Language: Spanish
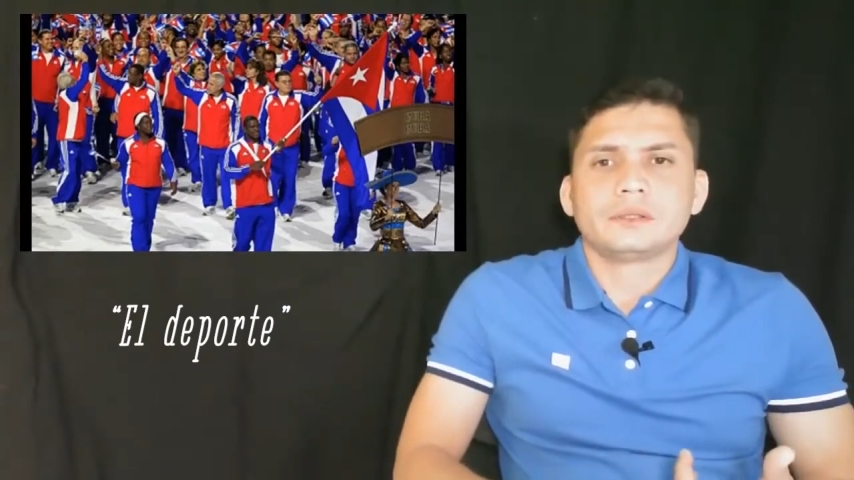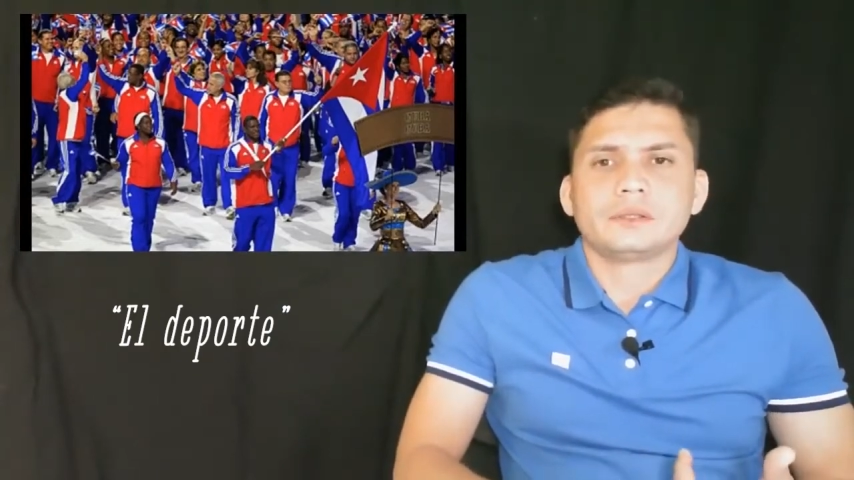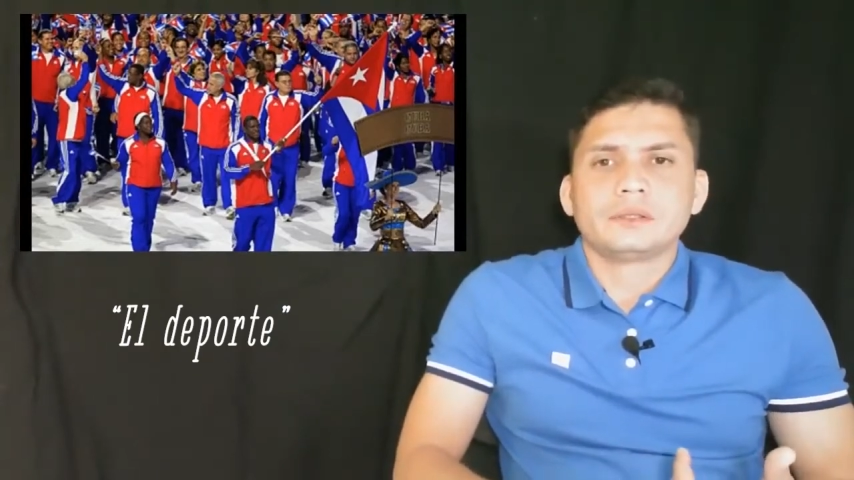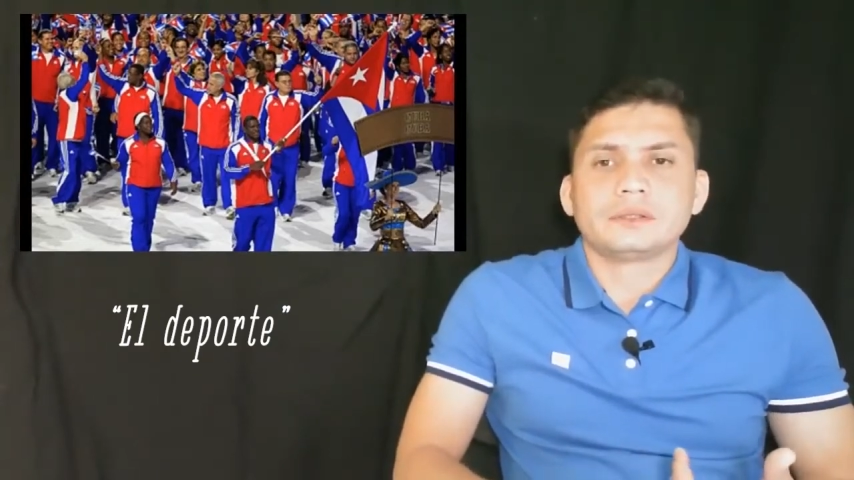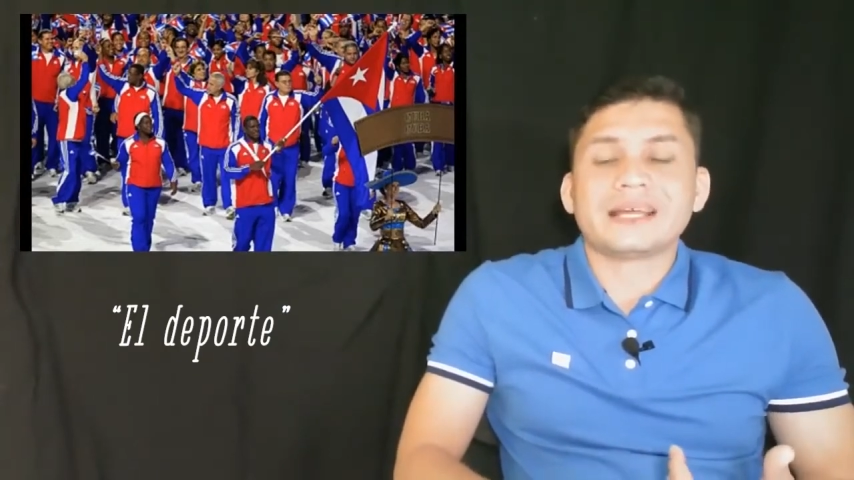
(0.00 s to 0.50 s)

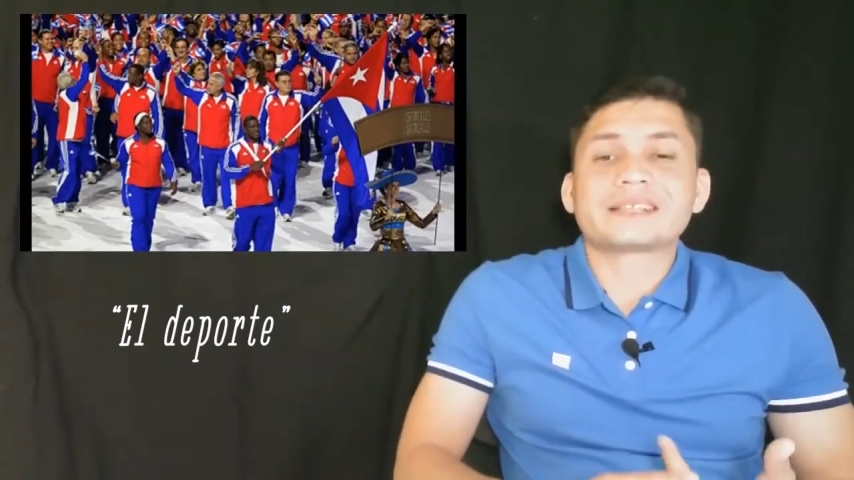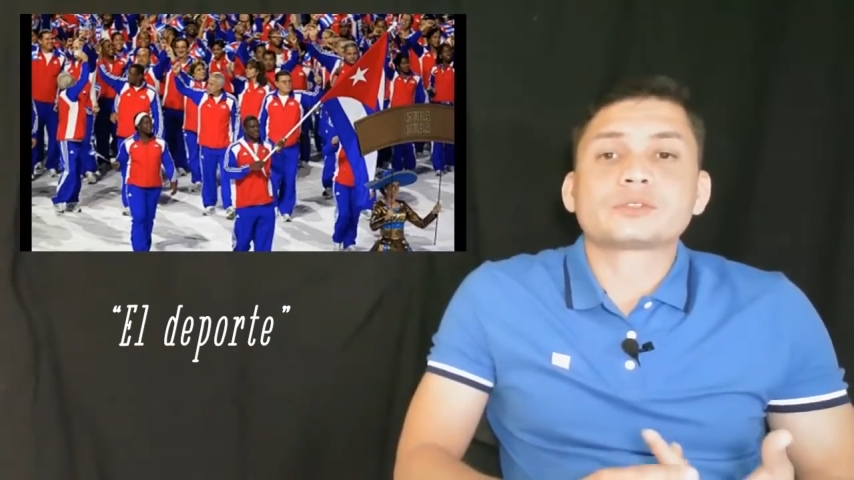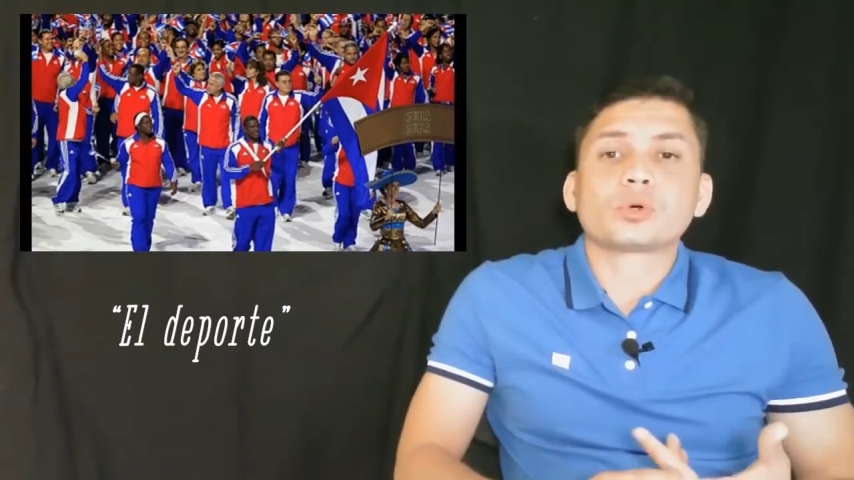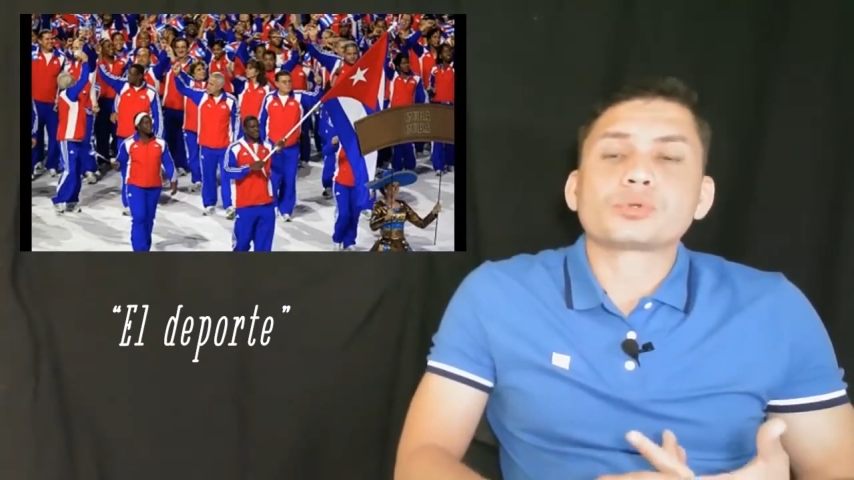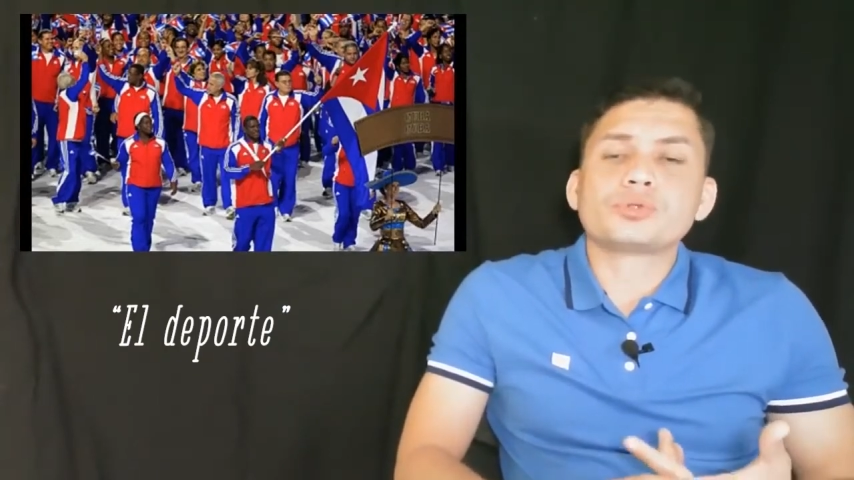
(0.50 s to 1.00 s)
de
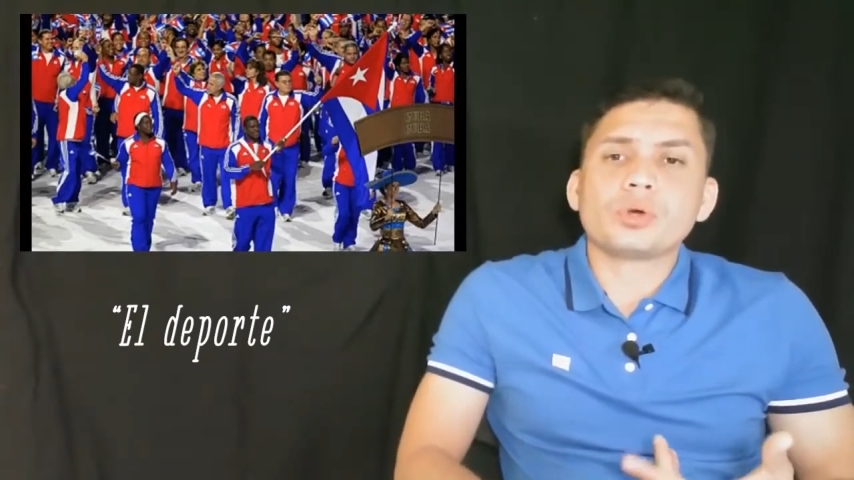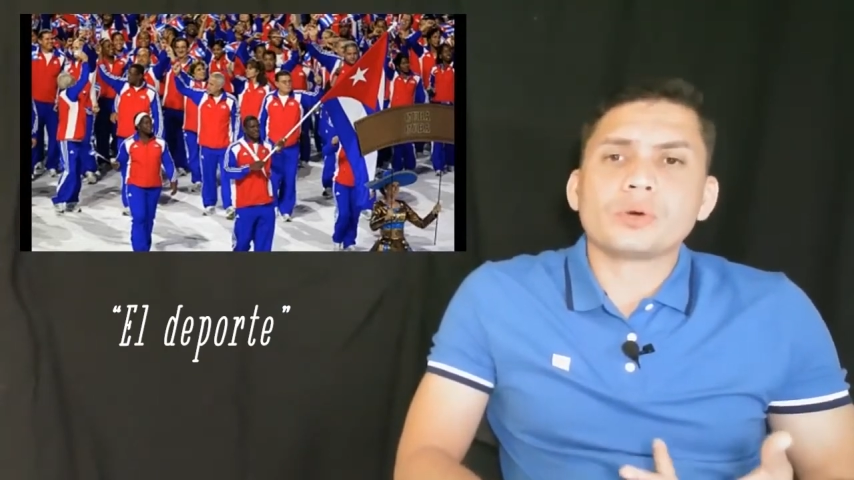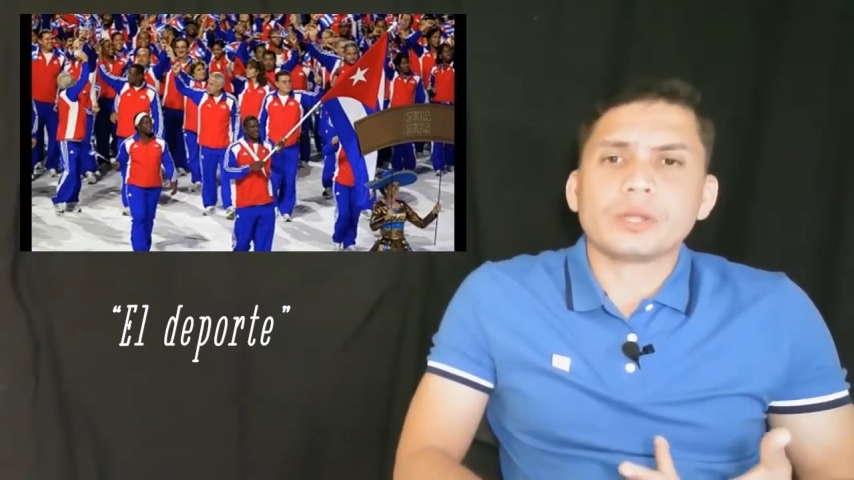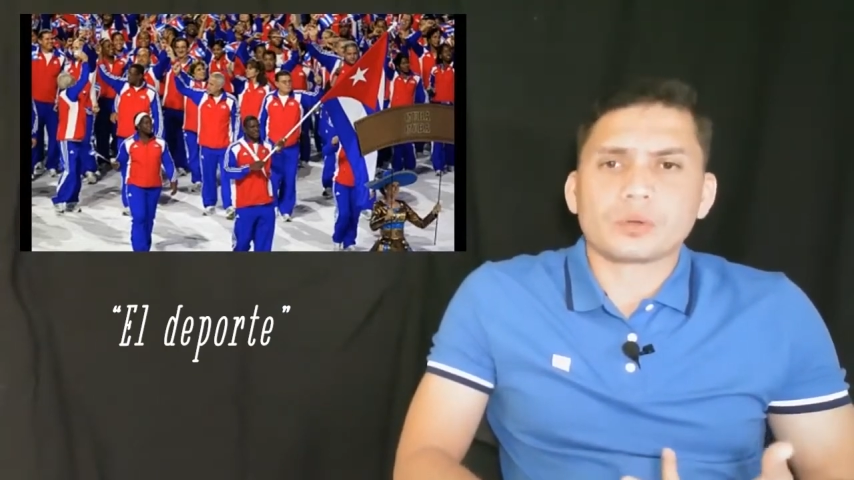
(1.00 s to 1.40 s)
extorsión y de